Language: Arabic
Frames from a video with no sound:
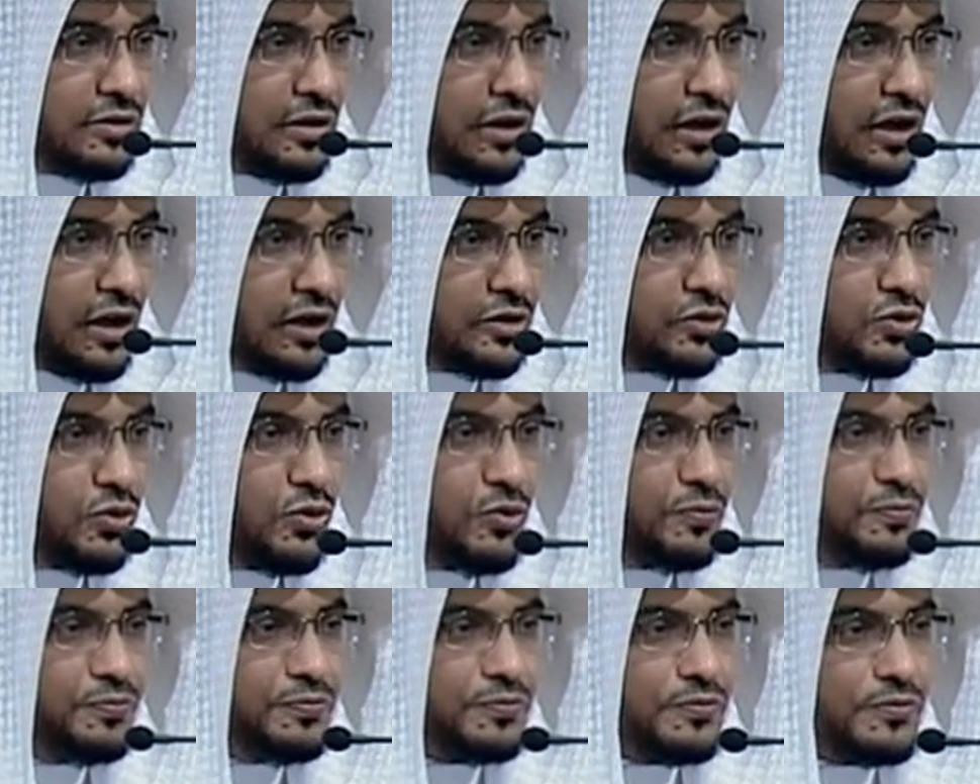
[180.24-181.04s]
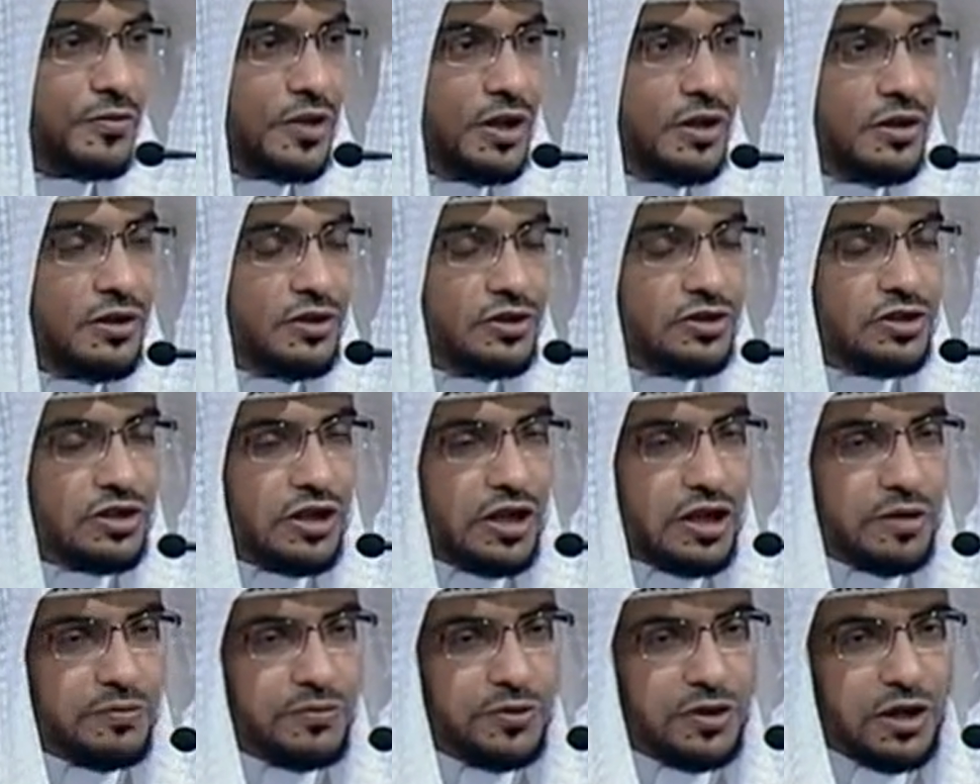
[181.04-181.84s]
احدهم
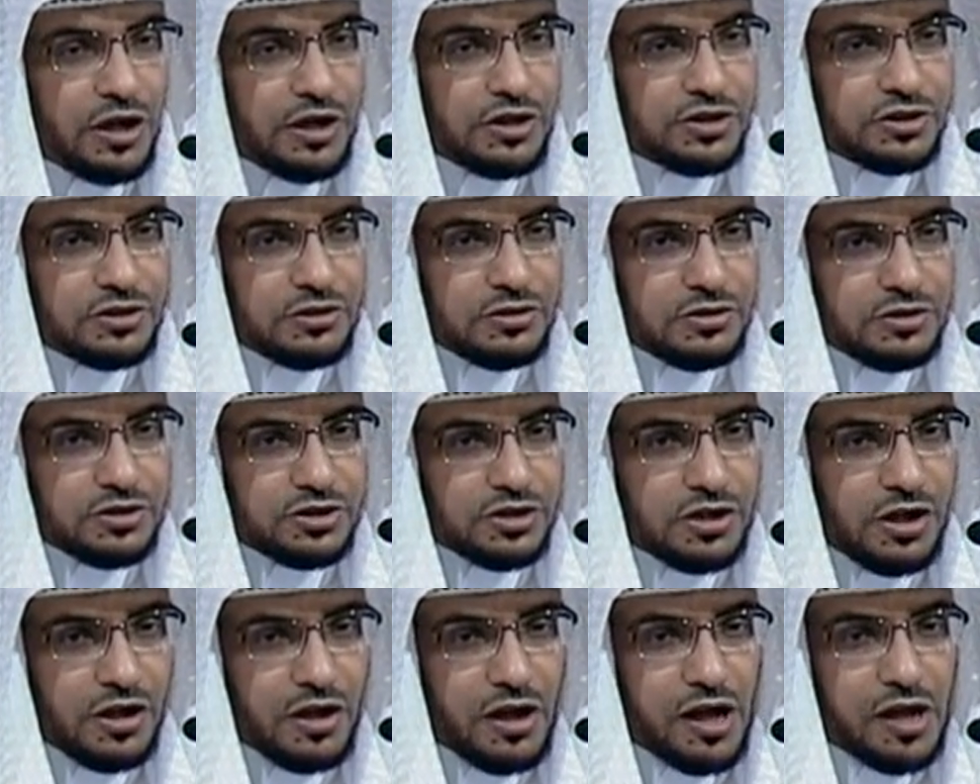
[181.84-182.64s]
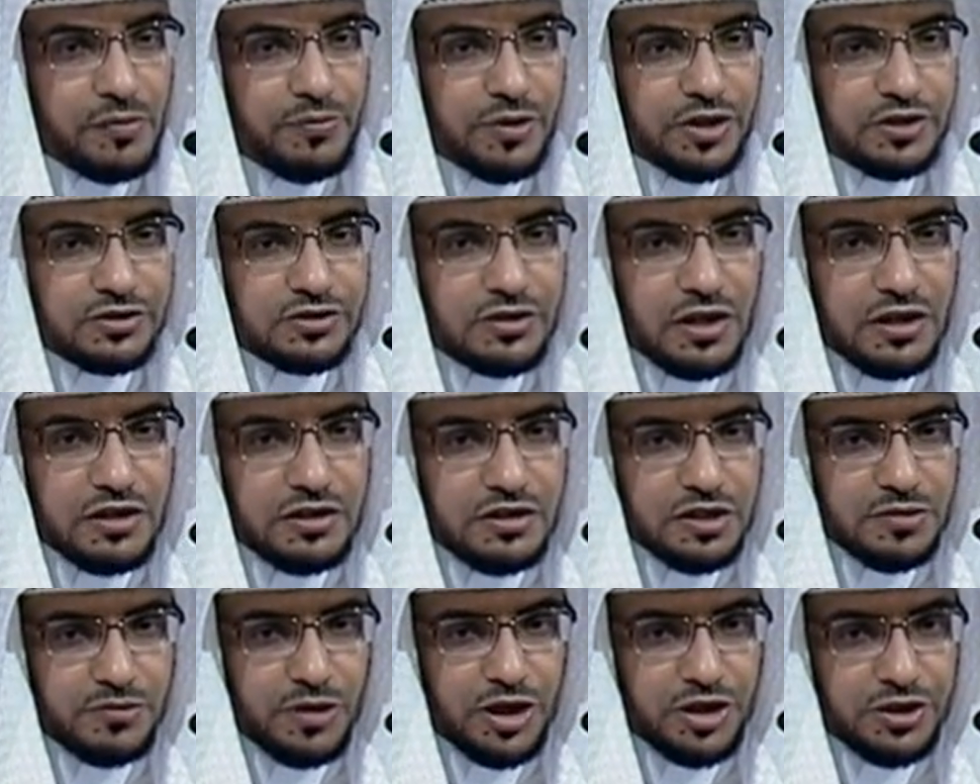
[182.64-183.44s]
شربنا شرابا
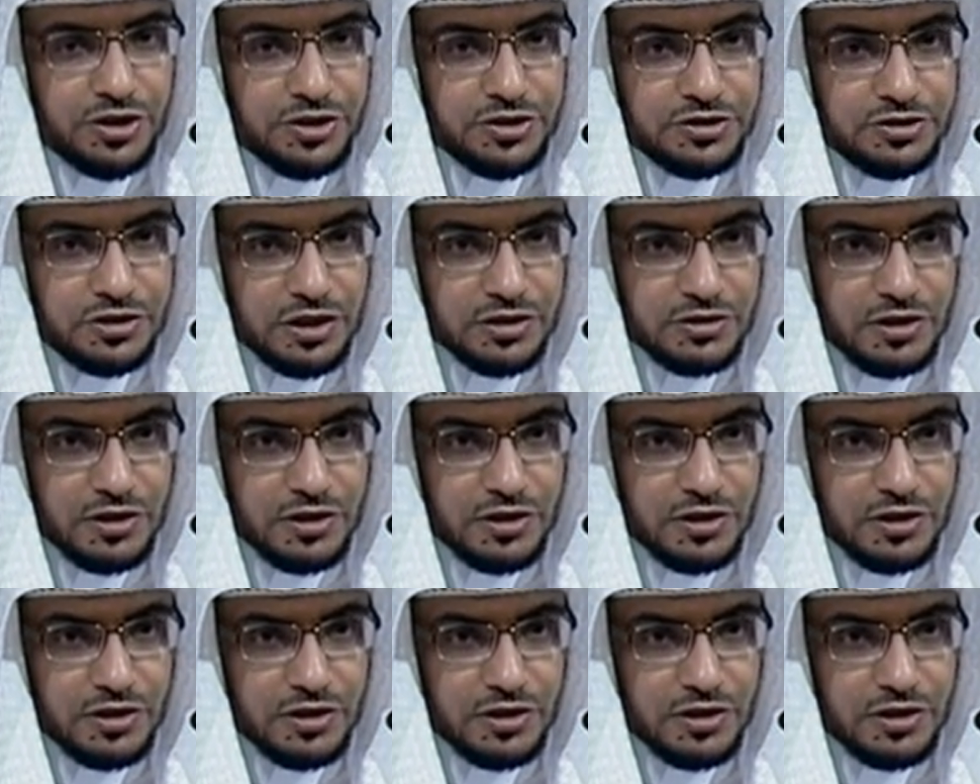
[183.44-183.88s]
طيبا عند